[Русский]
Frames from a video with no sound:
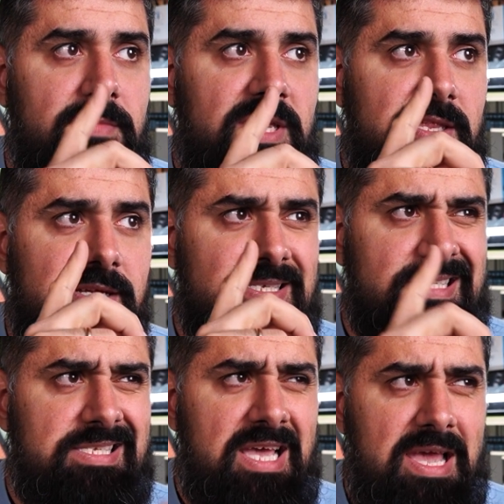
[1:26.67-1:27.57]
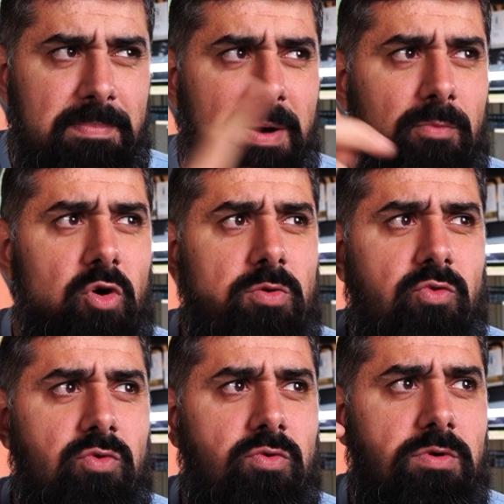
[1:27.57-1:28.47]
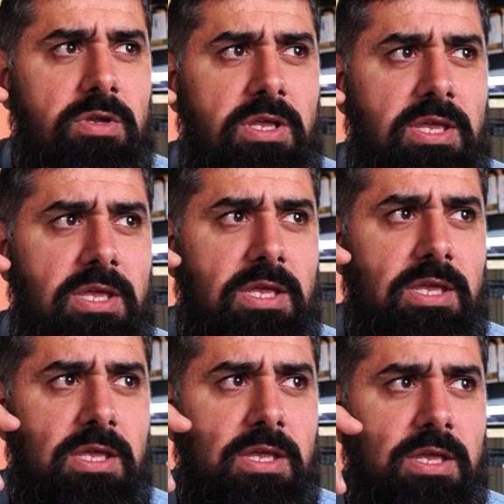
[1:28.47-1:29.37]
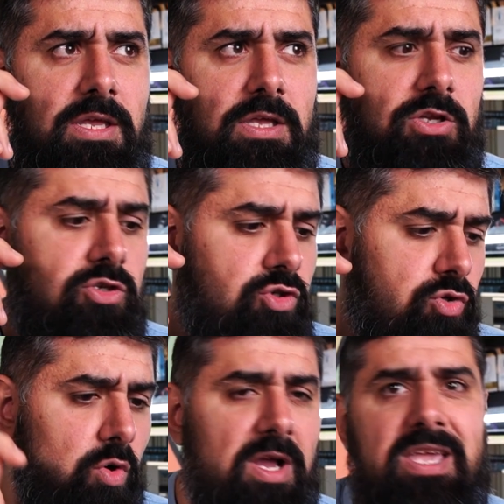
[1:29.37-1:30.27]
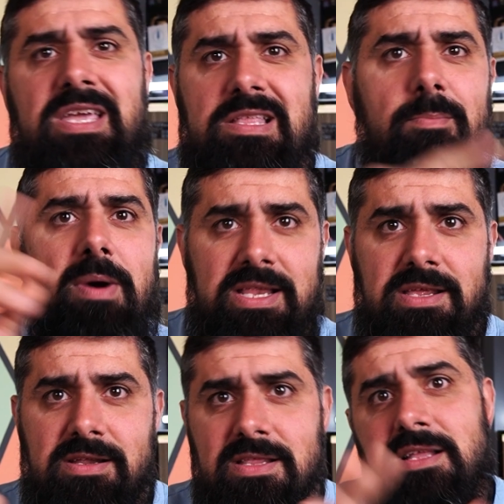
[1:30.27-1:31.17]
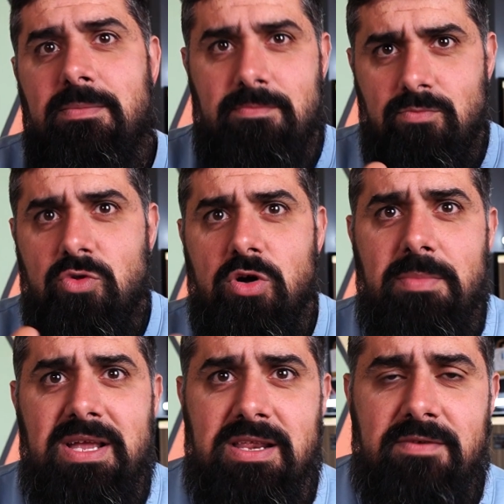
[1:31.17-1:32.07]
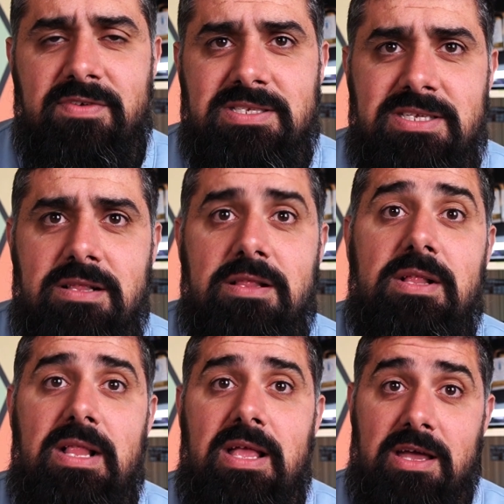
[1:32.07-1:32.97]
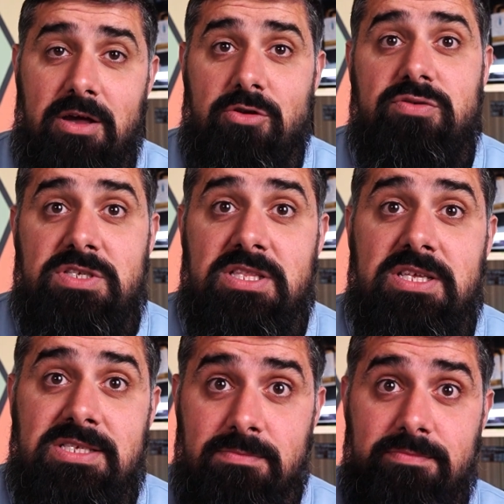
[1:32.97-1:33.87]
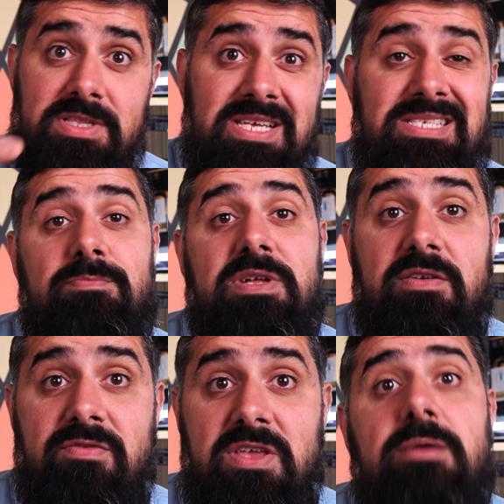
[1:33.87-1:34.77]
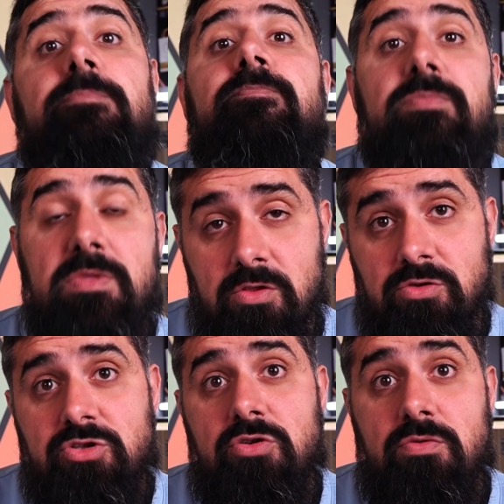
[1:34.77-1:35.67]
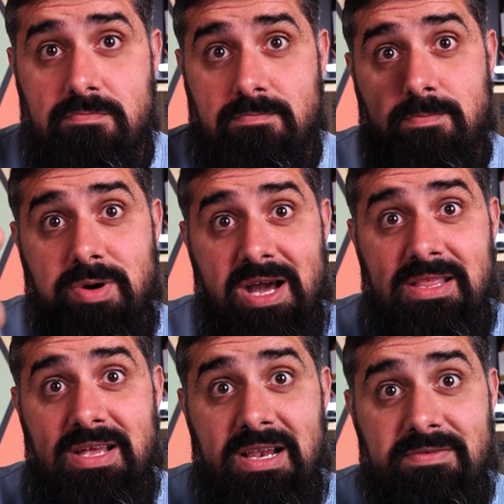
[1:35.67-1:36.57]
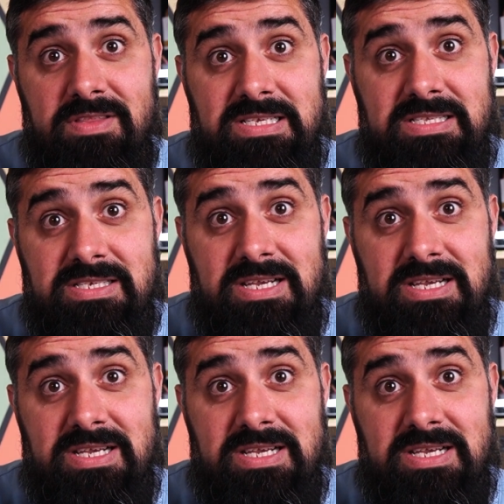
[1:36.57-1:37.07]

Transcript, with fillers: Мини-З, по-моему, и еще какие-то майнеры, да, там много майнеров я сделал. Короче, все тестим. Тестим под эфиром. Ну что, погнали в тесты